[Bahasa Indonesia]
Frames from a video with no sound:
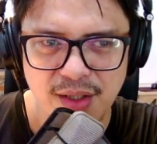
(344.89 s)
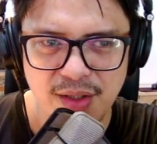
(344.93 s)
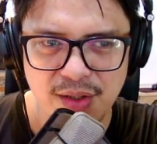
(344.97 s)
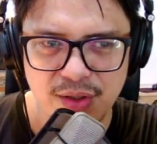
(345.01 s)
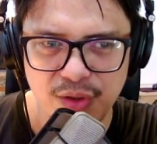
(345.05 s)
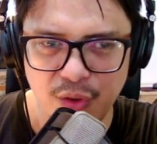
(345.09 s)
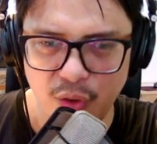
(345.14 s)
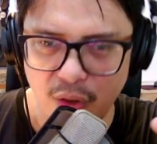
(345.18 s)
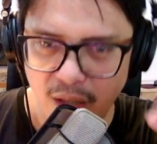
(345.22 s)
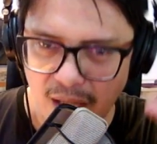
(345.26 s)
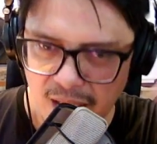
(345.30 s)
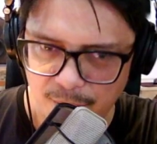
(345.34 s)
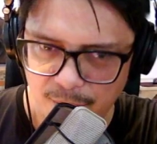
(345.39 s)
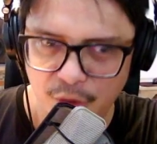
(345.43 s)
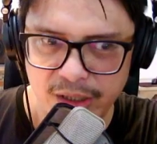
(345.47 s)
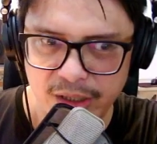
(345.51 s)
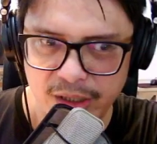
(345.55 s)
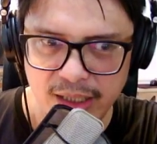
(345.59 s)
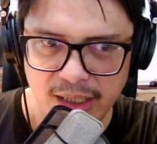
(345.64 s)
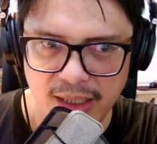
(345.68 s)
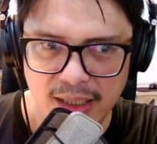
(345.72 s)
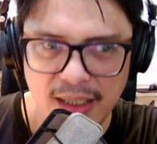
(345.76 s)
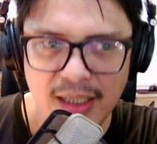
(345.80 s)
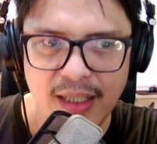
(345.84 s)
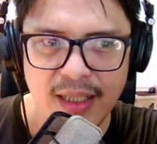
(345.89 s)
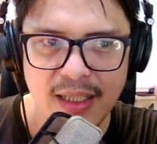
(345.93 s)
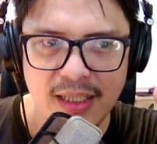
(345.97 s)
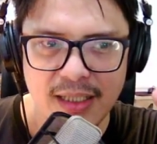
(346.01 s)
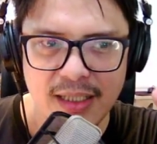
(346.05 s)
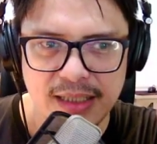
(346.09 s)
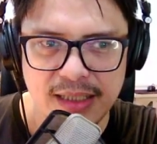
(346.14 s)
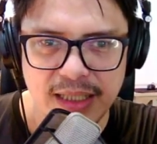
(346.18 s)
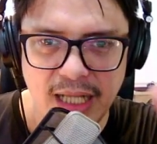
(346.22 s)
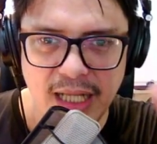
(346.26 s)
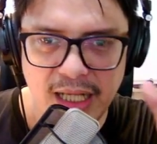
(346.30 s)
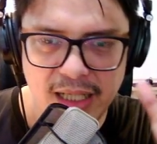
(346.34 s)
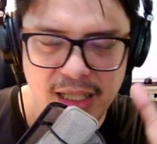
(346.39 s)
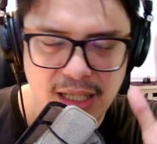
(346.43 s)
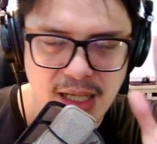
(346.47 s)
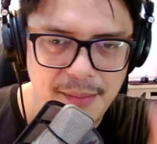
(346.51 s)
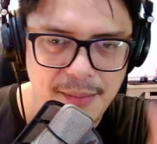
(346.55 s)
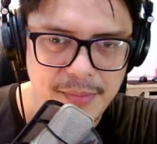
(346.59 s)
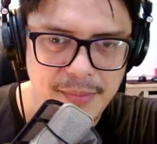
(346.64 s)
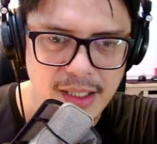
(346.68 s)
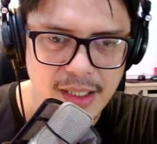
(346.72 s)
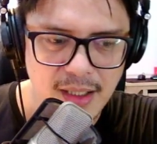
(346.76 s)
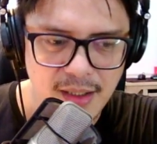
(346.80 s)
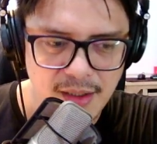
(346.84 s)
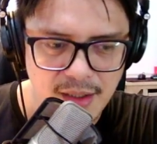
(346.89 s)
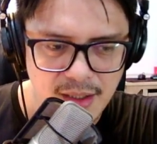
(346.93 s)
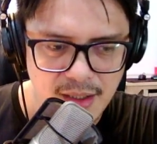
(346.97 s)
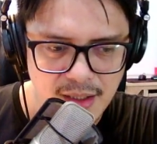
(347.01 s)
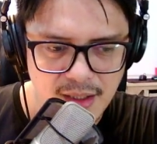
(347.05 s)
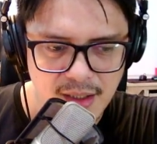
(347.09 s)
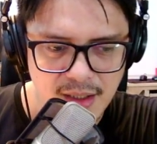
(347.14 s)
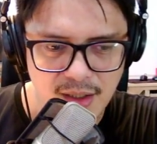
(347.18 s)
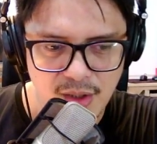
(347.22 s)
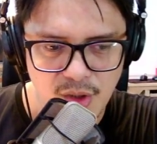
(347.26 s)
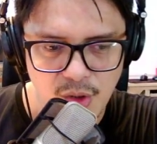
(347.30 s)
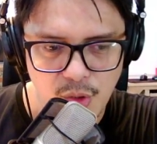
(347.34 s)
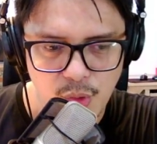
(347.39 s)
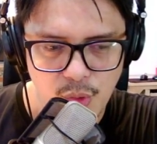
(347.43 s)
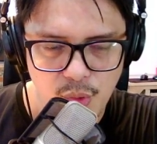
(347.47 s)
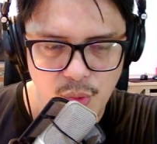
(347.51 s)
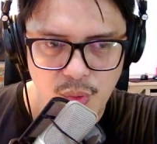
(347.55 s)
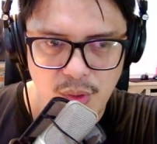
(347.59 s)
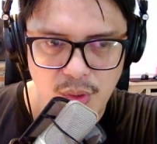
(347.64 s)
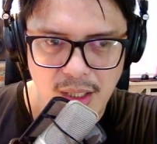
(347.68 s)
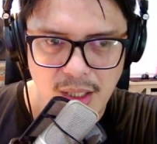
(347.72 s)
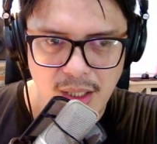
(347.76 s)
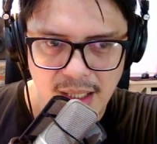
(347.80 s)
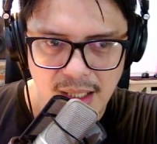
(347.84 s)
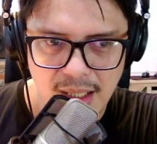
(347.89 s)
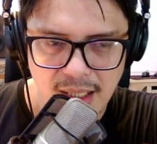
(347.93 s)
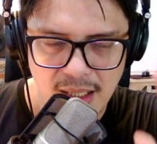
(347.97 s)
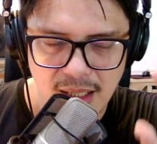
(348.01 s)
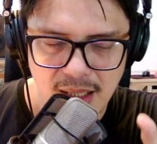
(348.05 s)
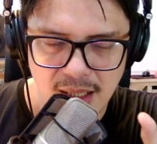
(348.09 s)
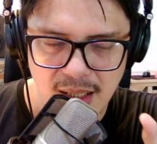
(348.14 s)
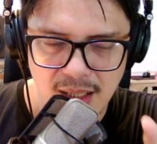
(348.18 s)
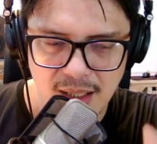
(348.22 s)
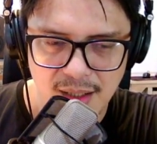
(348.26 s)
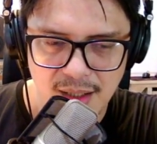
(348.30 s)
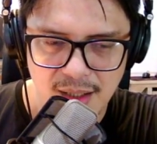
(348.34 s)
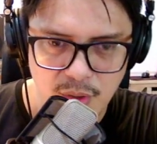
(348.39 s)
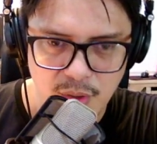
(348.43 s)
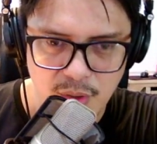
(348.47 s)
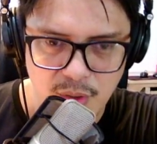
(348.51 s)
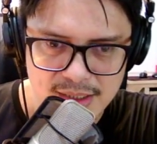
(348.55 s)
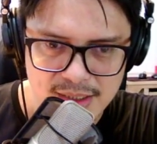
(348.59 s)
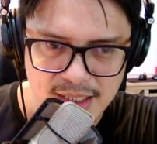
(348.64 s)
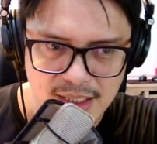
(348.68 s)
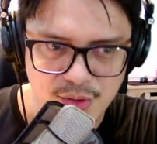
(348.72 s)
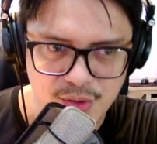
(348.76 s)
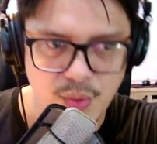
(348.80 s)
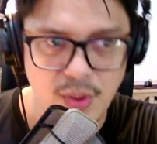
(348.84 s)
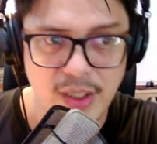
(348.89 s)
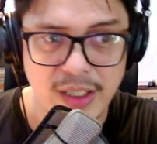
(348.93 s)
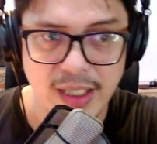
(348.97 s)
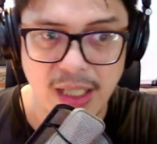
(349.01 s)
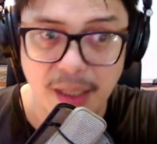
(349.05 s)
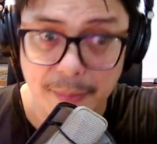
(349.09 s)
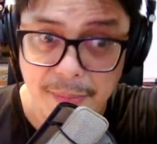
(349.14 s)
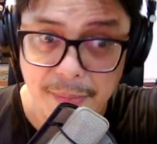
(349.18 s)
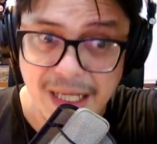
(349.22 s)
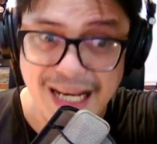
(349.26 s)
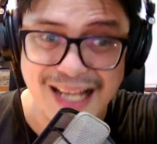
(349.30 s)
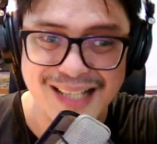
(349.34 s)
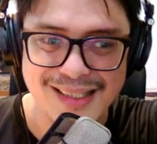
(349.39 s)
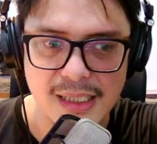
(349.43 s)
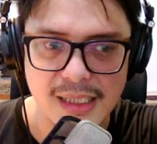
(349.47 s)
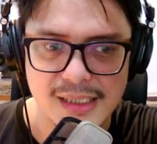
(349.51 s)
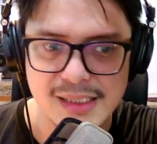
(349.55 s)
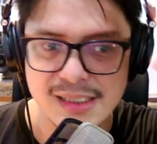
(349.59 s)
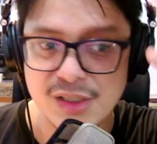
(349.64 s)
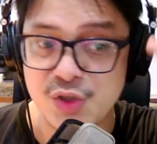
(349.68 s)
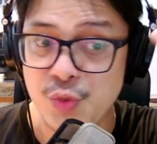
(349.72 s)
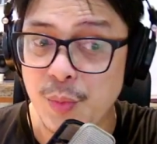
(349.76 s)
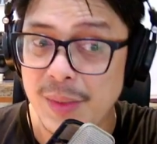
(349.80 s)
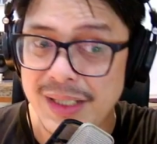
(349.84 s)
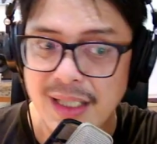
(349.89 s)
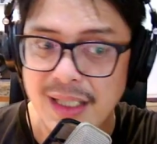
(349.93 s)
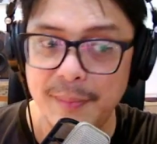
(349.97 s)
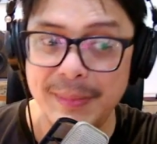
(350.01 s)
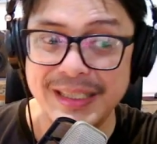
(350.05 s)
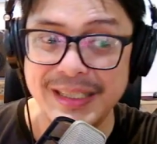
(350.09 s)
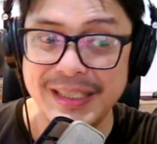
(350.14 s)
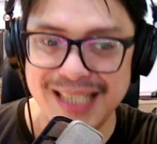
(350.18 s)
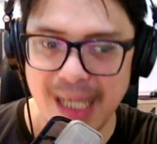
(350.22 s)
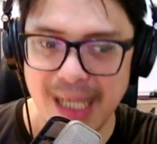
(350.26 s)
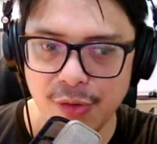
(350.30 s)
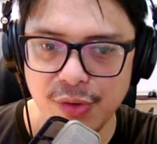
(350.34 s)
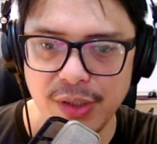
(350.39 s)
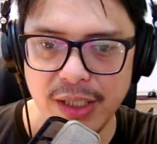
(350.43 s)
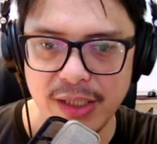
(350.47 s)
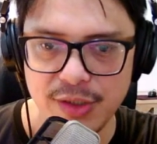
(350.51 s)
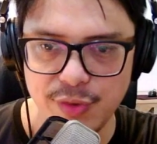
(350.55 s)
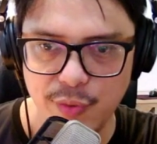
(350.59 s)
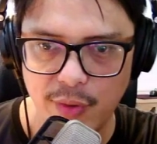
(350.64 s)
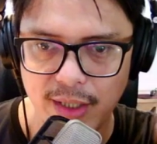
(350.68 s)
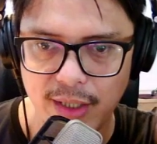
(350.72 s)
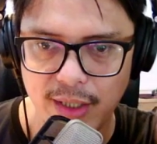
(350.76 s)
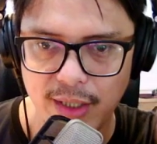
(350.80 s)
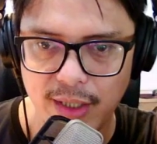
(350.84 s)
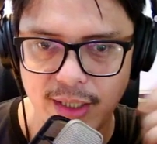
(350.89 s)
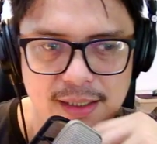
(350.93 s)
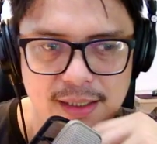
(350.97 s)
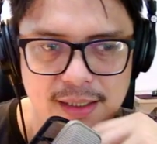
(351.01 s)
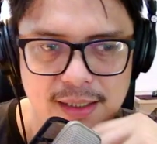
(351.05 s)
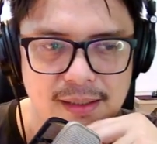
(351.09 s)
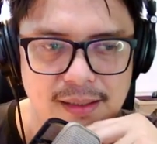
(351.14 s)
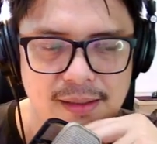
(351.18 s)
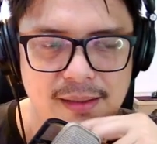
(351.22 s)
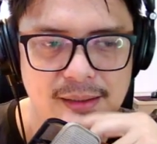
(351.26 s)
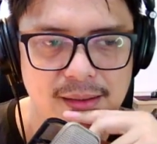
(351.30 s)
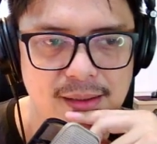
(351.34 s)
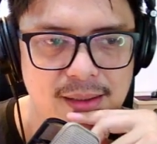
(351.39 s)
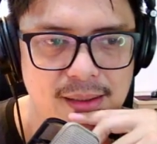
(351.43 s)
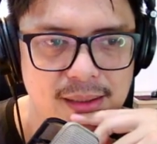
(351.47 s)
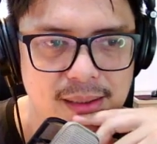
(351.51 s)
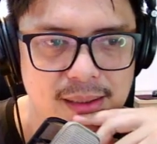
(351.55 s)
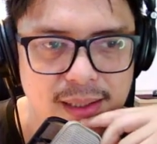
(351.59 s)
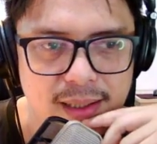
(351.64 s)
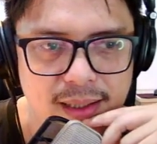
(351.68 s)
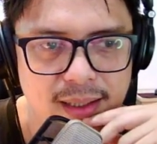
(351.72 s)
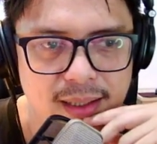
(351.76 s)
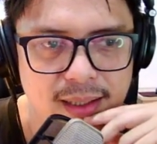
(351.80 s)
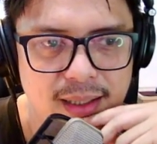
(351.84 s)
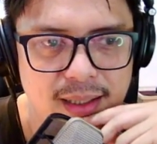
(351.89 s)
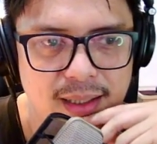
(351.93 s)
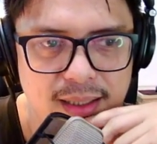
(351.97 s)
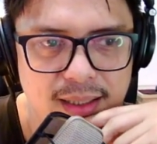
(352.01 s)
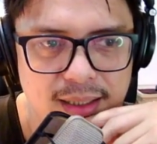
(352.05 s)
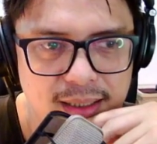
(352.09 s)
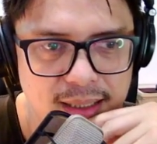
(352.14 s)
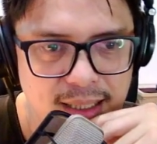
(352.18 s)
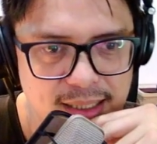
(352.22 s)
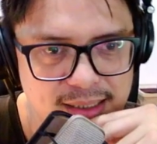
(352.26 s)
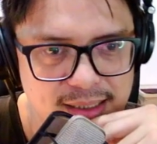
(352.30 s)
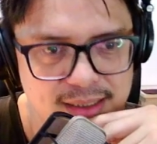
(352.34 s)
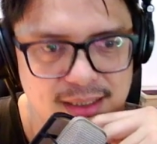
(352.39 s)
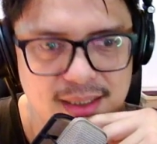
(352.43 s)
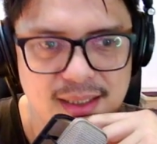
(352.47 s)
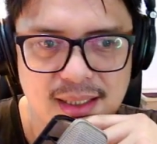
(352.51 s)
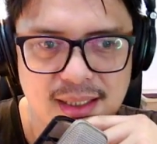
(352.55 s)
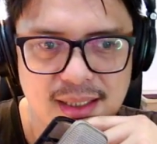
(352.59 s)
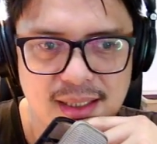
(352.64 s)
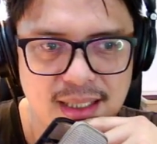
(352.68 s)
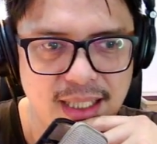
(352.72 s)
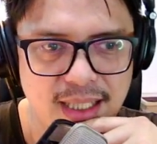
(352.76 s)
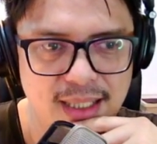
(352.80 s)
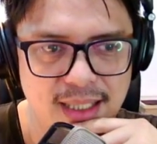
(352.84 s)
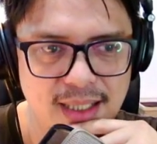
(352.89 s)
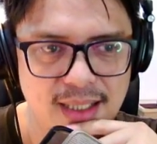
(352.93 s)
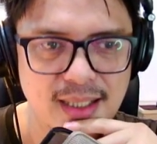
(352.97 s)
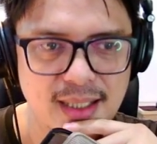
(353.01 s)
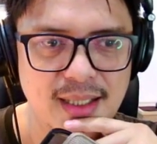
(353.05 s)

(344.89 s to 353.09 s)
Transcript: tuh harmoni jadi ada yang ambil uh, low uh, suara satu ada yang ambil atas cuman lebih shouting suaranya nice keren